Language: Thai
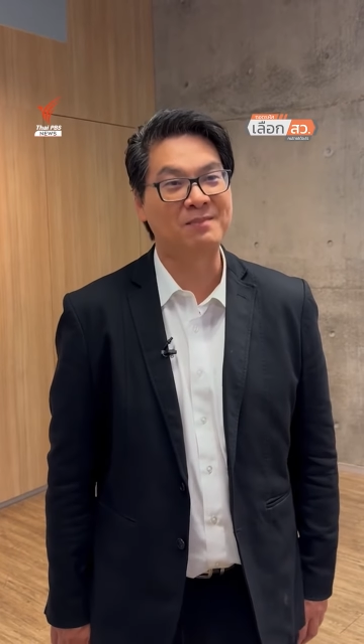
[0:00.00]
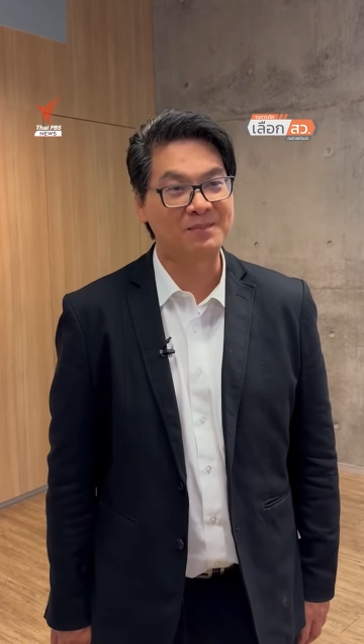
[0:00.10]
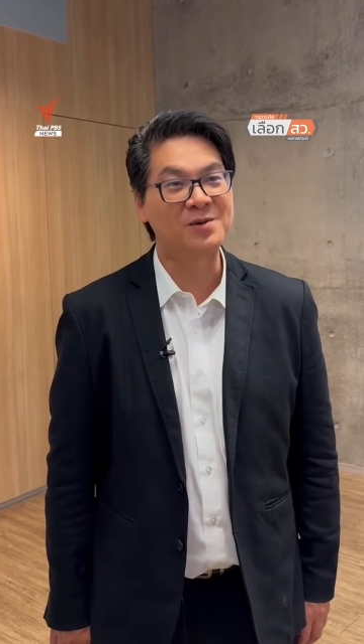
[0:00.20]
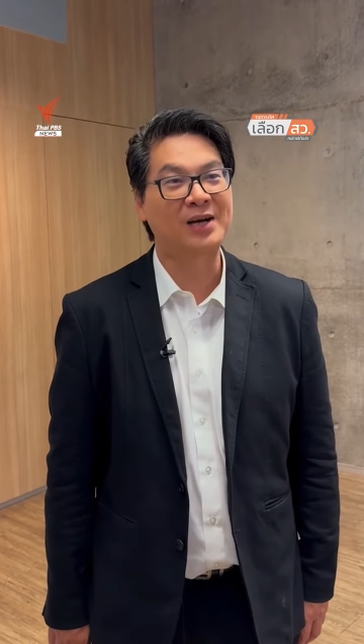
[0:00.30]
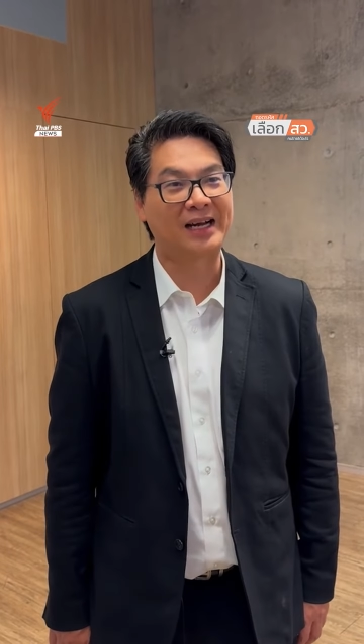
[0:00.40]
มัน
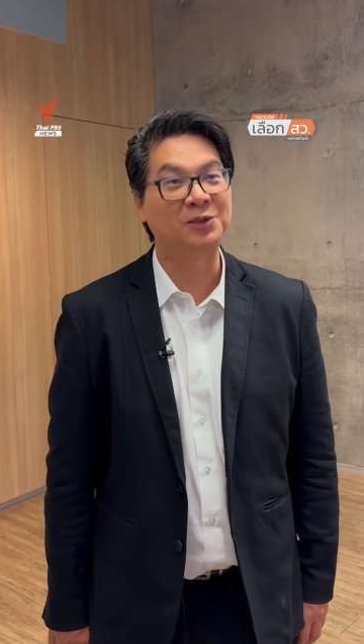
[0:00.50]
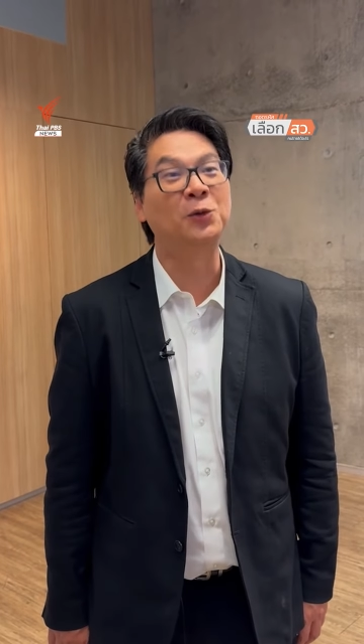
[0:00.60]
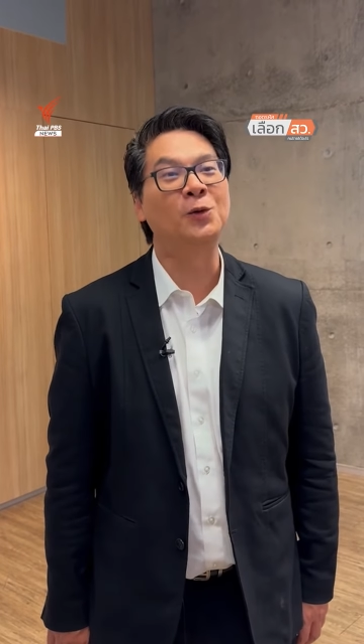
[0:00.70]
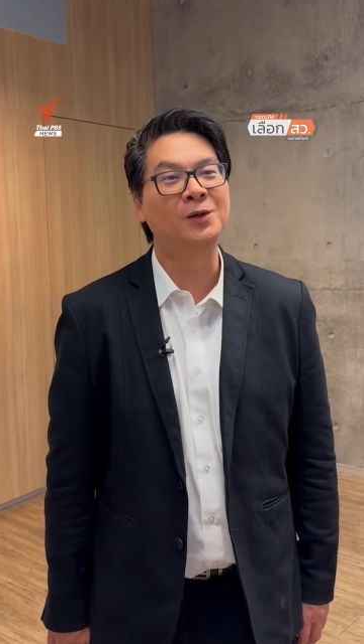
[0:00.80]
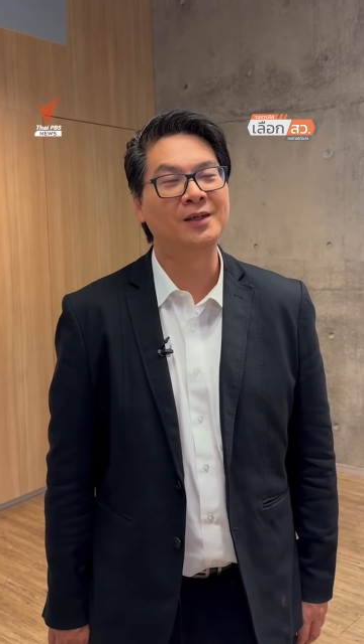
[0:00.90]
มีโอกาส
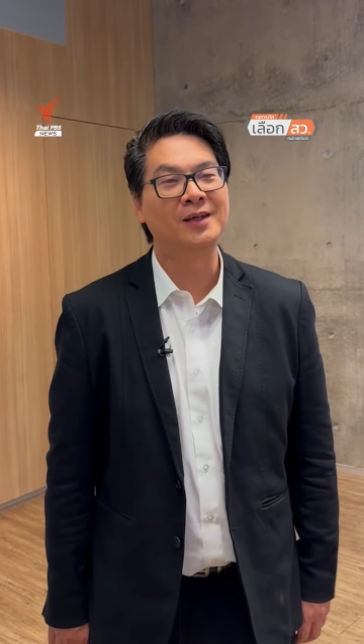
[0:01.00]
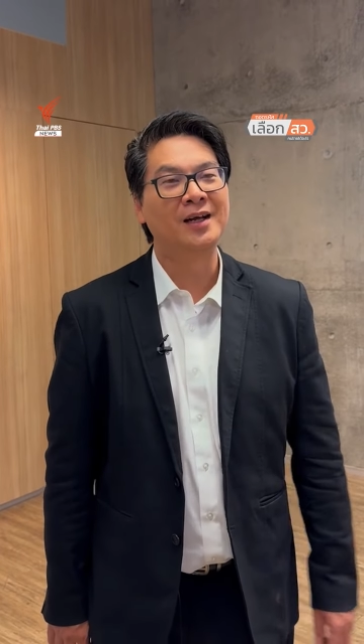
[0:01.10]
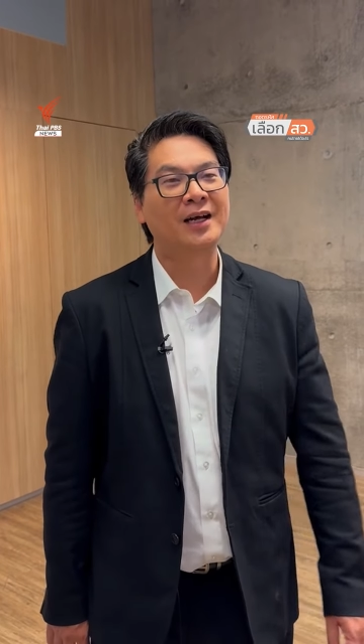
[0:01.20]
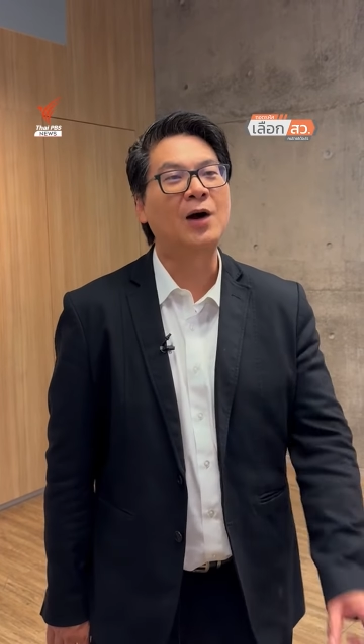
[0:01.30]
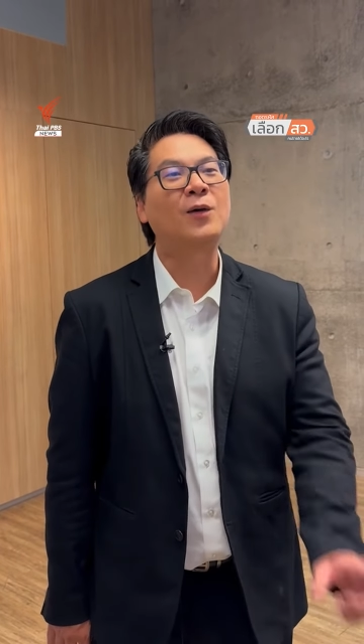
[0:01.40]
สูง
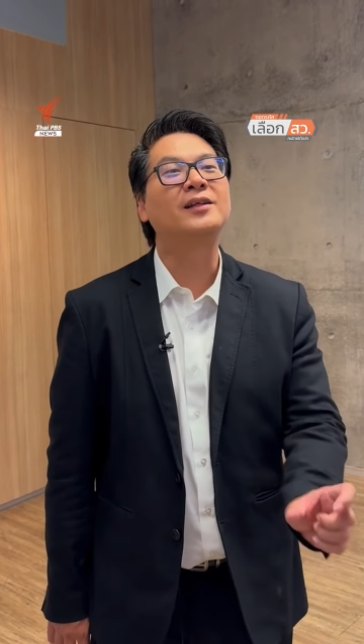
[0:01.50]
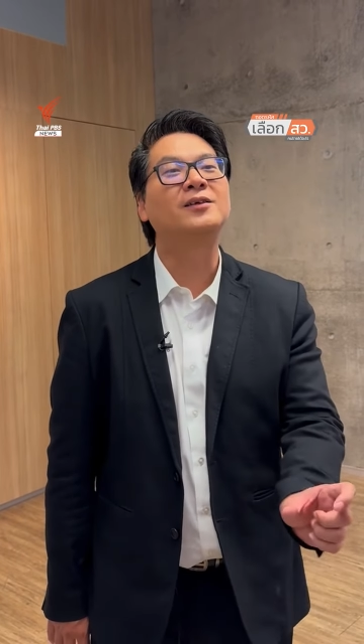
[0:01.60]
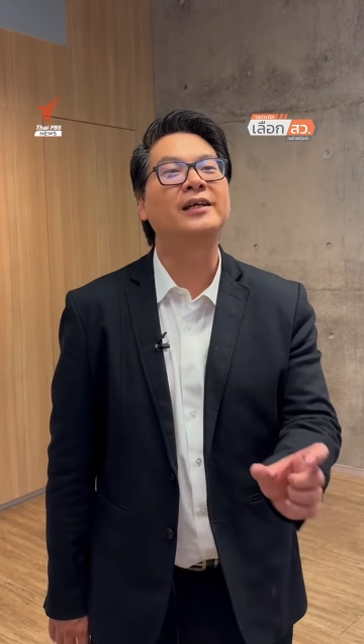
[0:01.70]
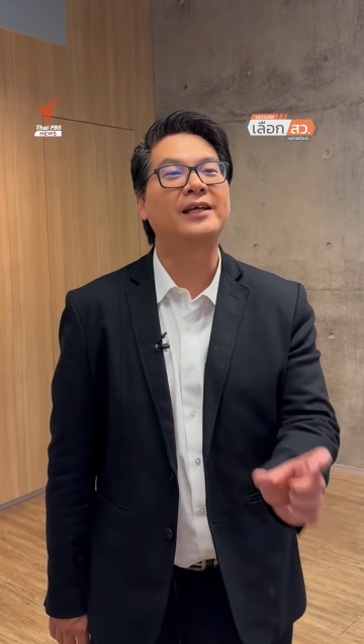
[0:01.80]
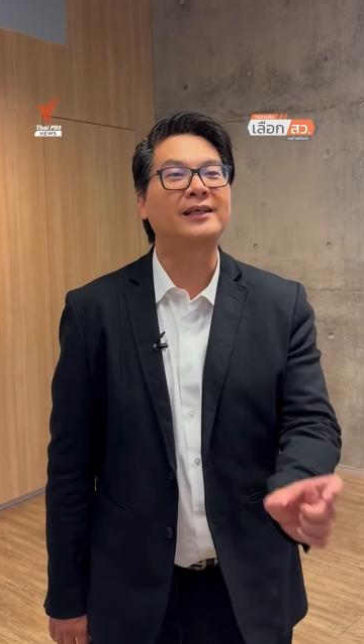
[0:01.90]
เขาก็เลย
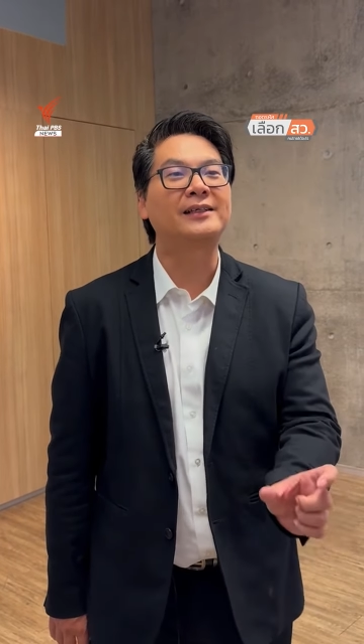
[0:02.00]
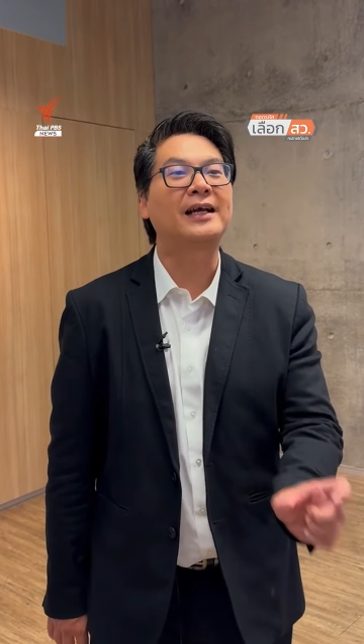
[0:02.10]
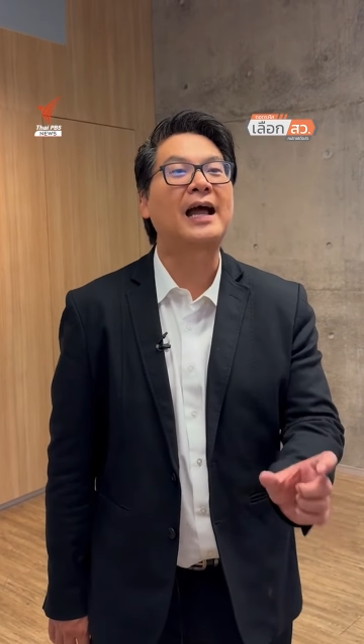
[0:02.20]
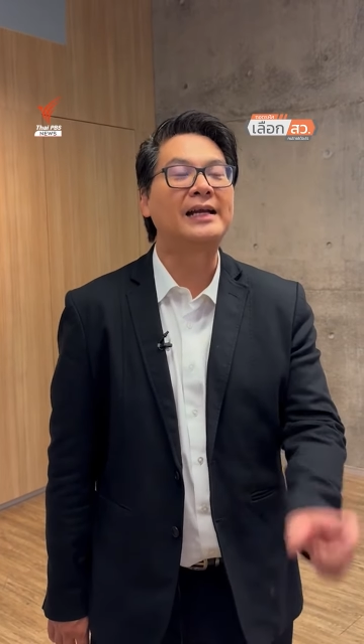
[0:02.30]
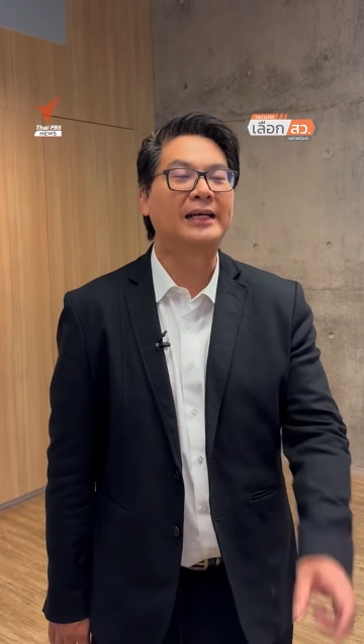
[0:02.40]
ต้องคิดกติ
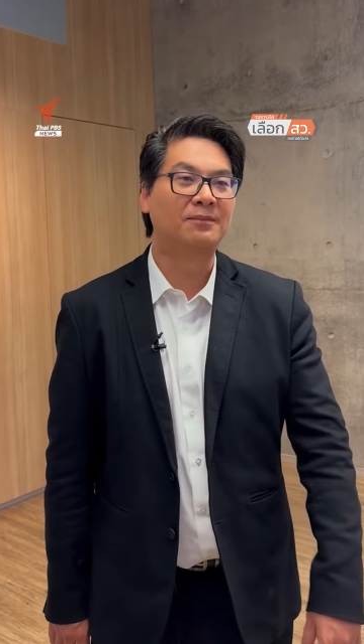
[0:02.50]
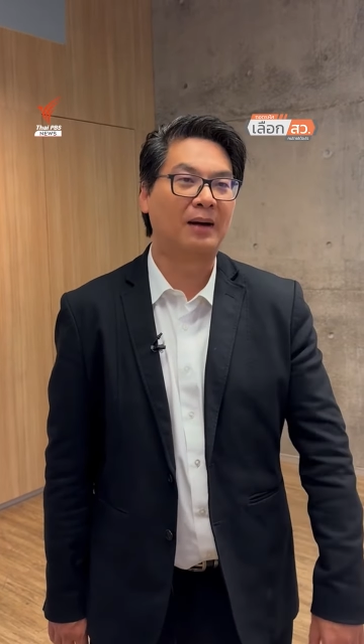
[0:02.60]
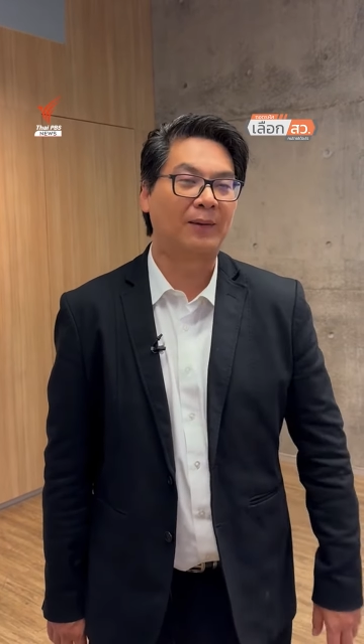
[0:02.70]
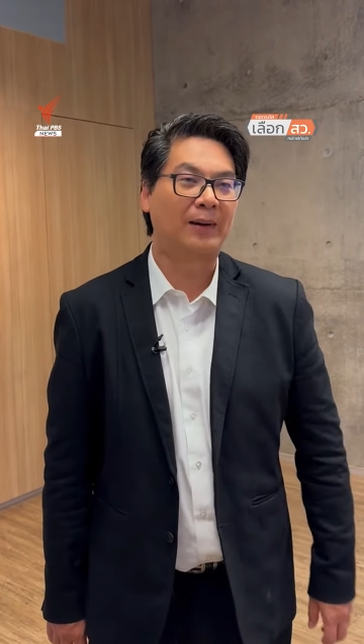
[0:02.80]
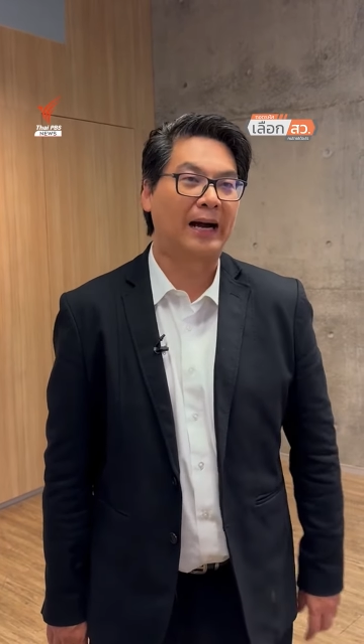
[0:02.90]
กานี้ขึ้นมา ว่า